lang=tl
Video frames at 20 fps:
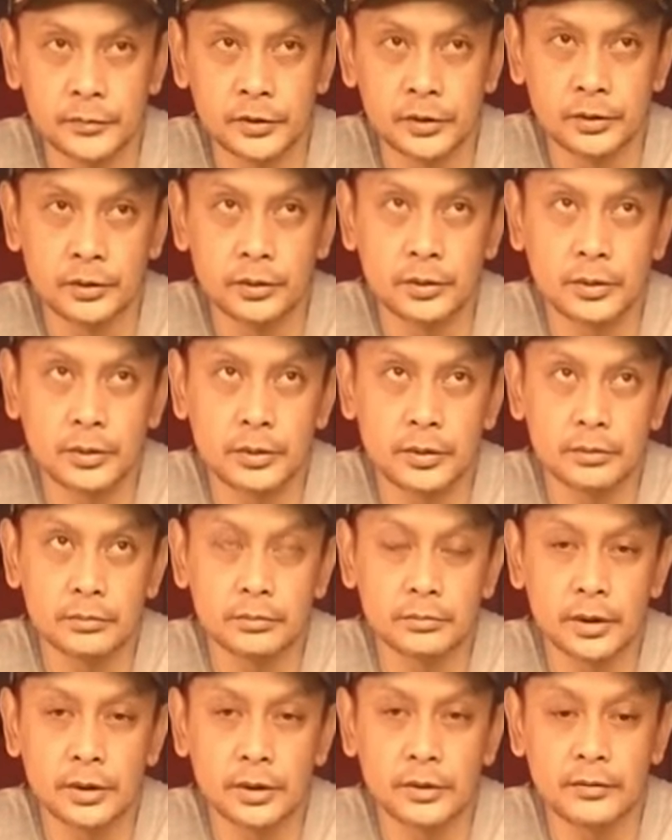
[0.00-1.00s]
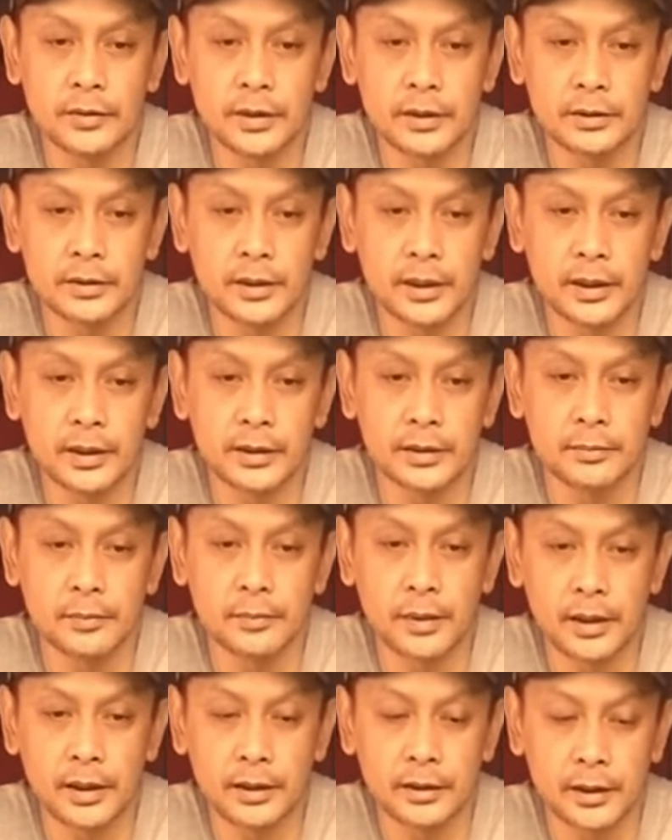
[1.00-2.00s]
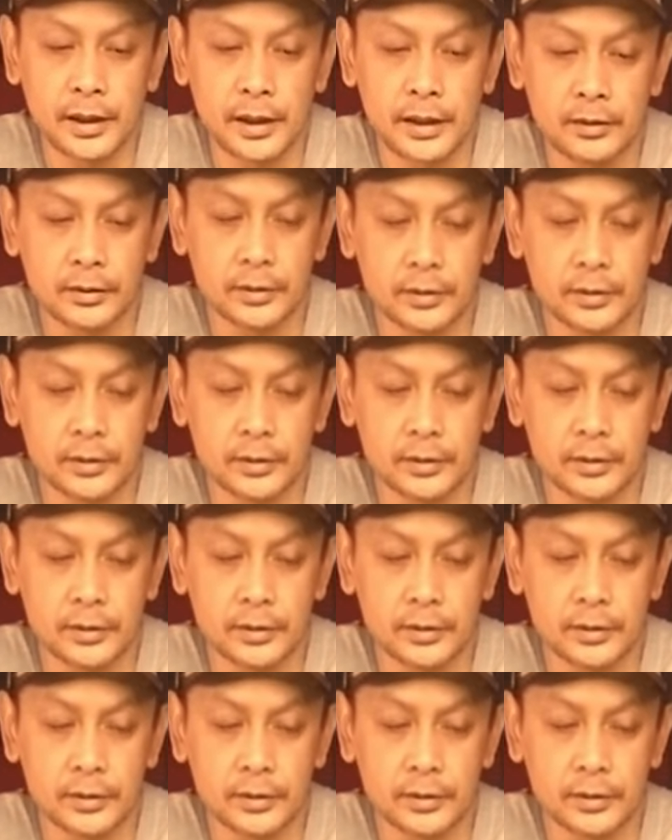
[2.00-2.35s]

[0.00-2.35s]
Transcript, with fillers: Siguro, one of these days, baka i-try